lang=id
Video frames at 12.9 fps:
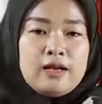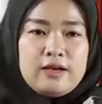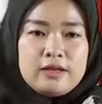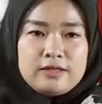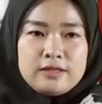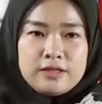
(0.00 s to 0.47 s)

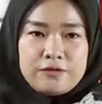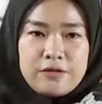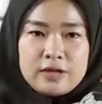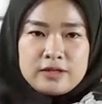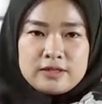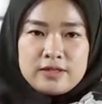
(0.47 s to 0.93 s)
adalah jenis
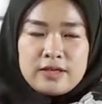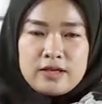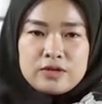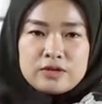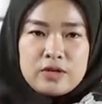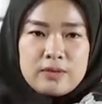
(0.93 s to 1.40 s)
vaksin
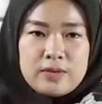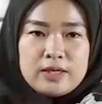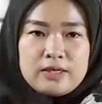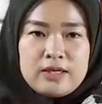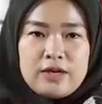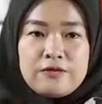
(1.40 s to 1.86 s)
yang
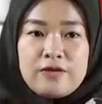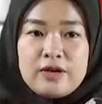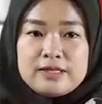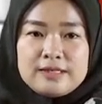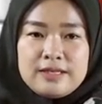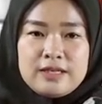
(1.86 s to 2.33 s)
sama dengan
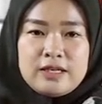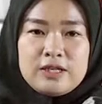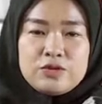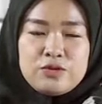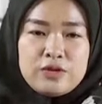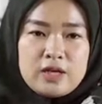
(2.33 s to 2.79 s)
vaksin
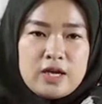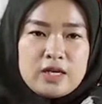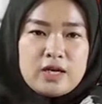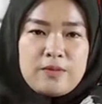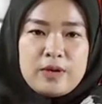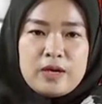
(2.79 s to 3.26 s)
yang
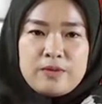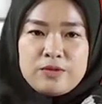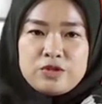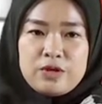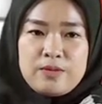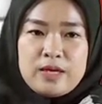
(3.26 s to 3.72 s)
disuntikan kepada
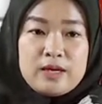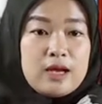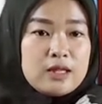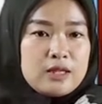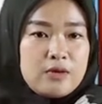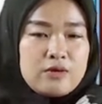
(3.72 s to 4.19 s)
pejabat
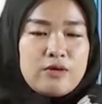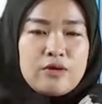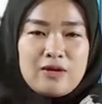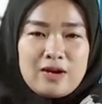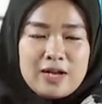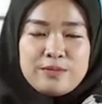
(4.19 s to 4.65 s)
atau
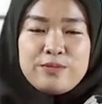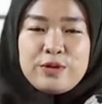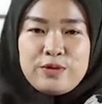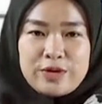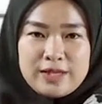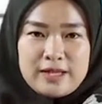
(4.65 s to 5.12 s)
golongan
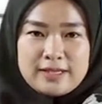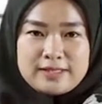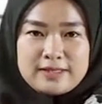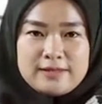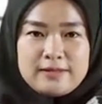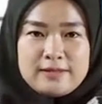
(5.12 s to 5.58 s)
prioritas.